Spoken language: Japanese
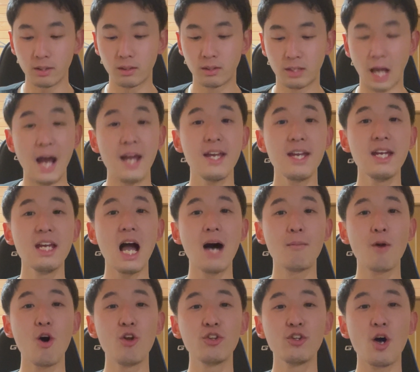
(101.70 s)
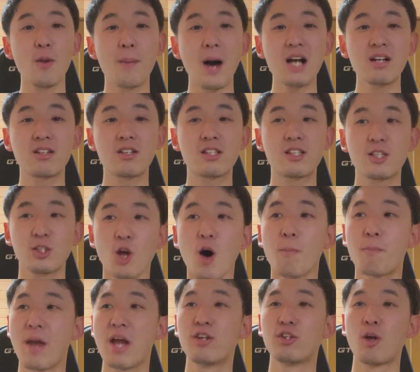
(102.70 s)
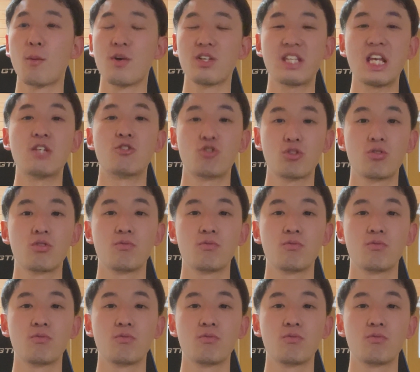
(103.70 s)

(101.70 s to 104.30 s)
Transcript: ダイヤモンドバックスのペルドモ選手。